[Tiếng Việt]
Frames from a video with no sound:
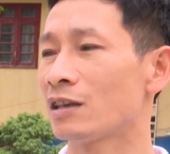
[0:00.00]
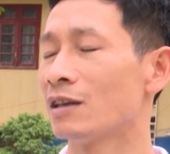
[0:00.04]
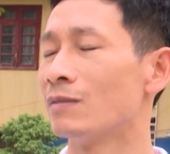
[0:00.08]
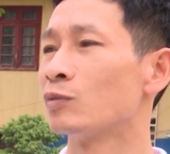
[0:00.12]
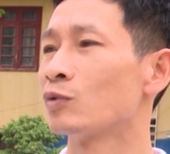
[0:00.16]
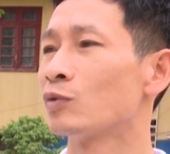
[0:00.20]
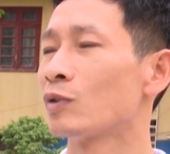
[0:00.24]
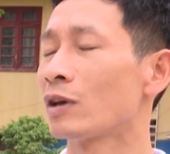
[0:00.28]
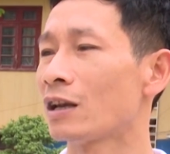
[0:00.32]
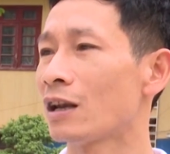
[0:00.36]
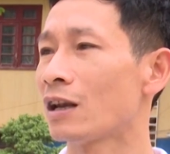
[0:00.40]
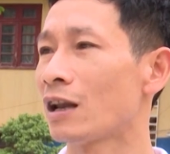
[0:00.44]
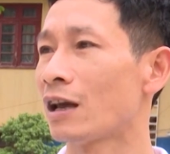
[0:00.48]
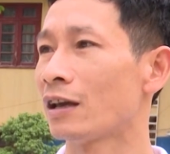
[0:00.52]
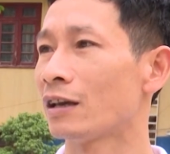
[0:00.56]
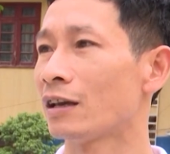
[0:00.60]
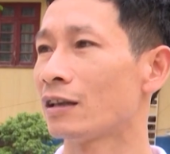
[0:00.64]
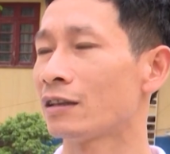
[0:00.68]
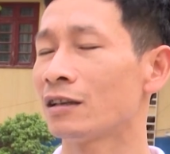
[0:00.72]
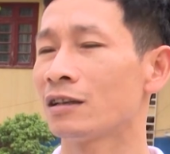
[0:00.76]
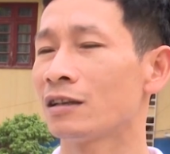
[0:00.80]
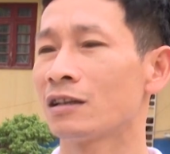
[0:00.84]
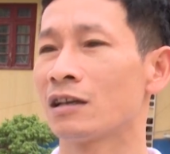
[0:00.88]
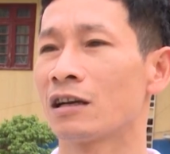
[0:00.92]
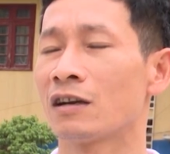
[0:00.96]
kiểm soát lại
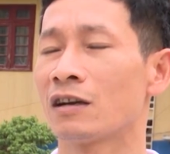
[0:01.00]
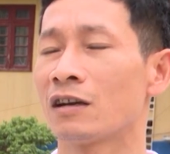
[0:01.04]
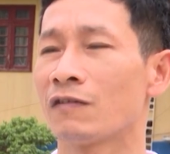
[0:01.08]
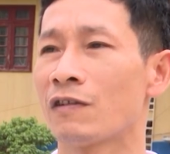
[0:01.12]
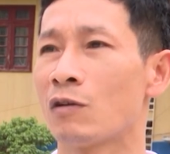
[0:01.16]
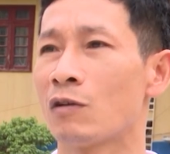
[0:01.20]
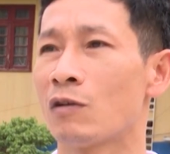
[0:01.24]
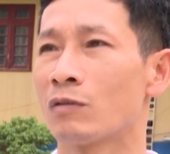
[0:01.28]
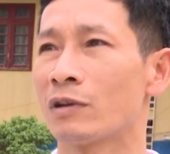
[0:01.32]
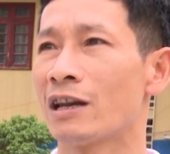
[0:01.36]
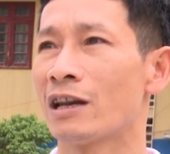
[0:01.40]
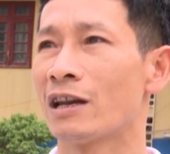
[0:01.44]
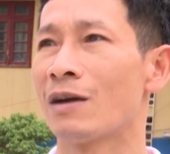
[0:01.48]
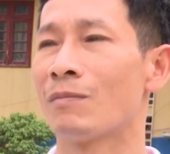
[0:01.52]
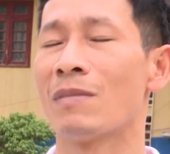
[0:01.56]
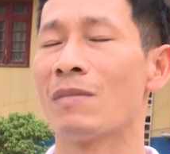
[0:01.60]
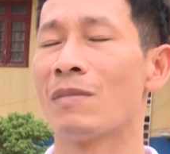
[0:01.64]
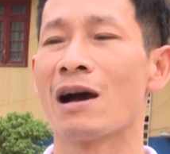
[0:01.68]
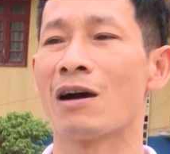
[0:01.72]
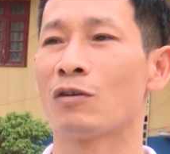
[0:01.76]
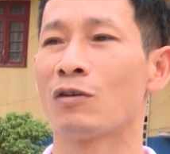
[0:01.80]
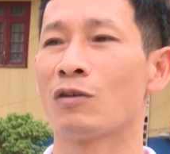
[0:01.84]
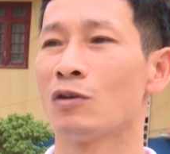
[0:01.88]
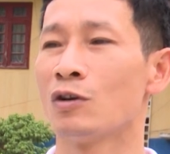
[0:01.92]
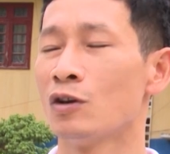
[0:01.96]
tất cả các phòng để đảm
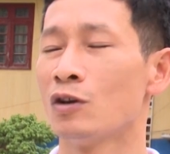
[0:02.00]
bảo